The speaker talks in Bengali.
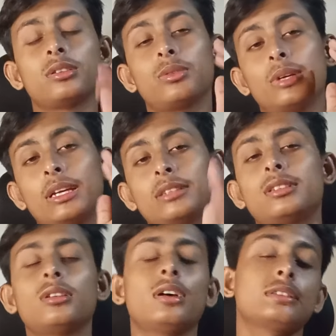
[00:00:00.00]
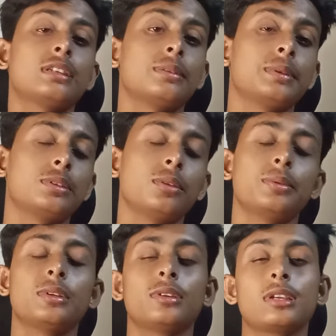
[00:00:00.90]
তো এই ছিল আজকের ভিডিও
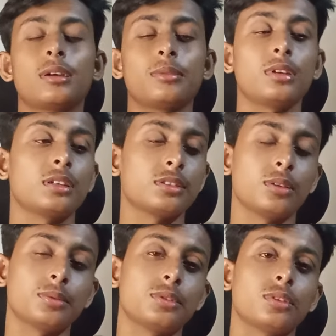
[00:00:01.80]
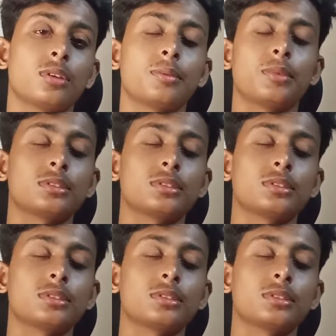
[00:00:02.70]
ভিডিওটি কেমন লাগছে অবশ্যই কমেন্ট